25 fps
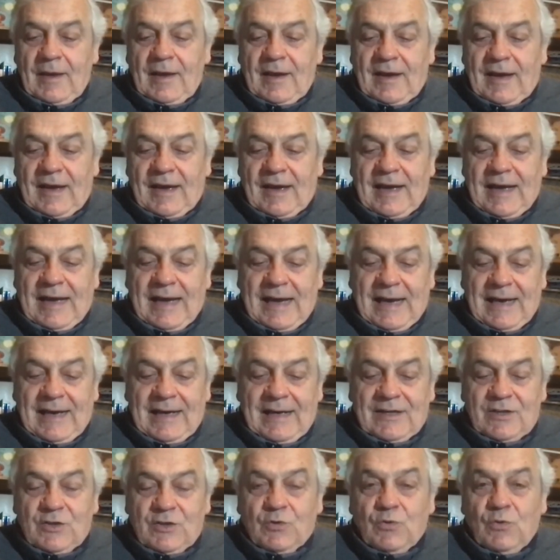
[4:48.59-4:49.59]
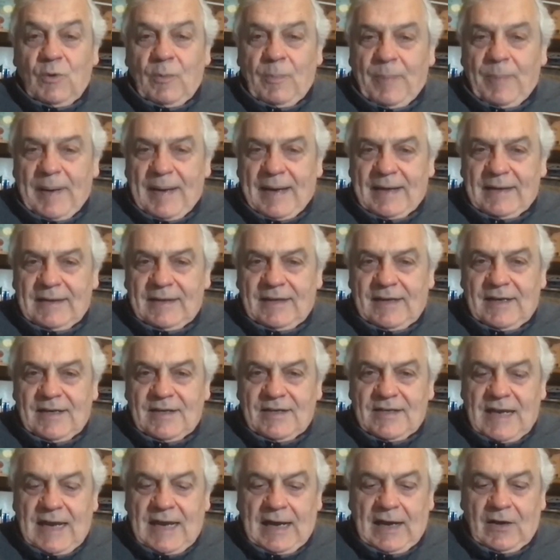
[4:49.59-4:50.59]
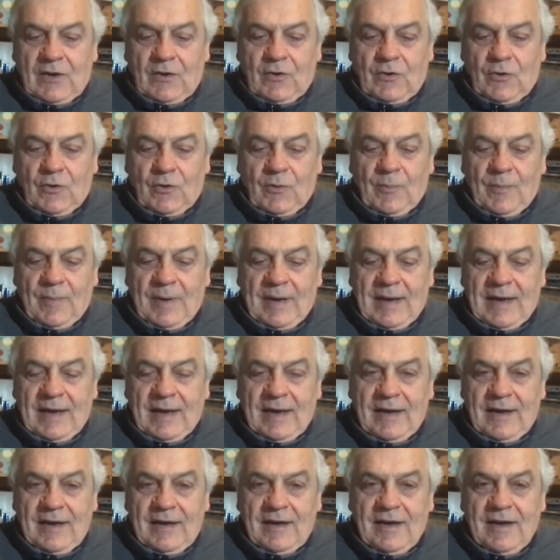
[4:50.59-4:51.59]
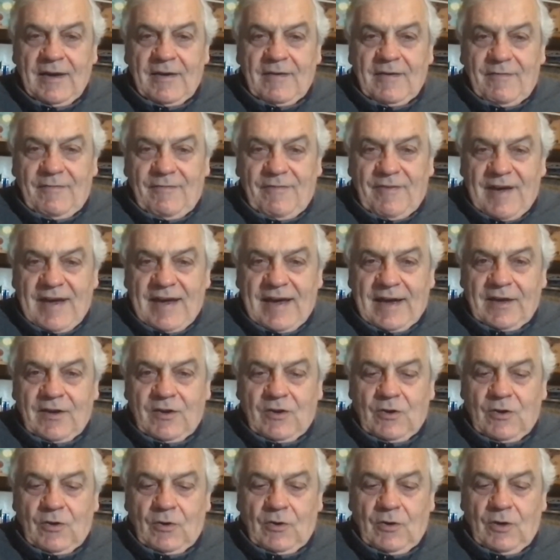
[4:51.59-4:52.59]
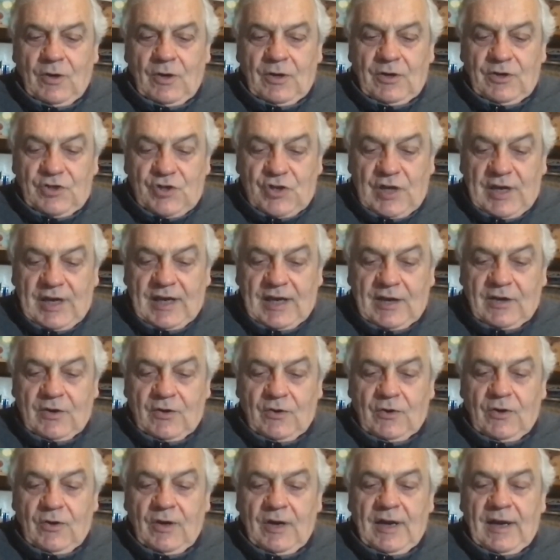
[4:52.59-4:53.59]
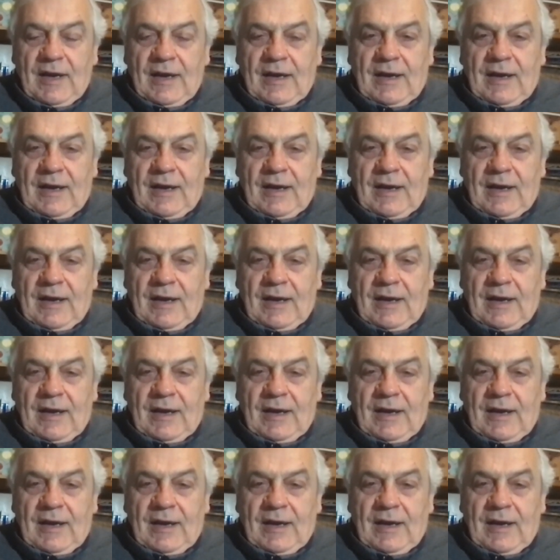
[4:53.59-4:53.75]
che inganna suo padre Isacco, ormai vecchio, cieco,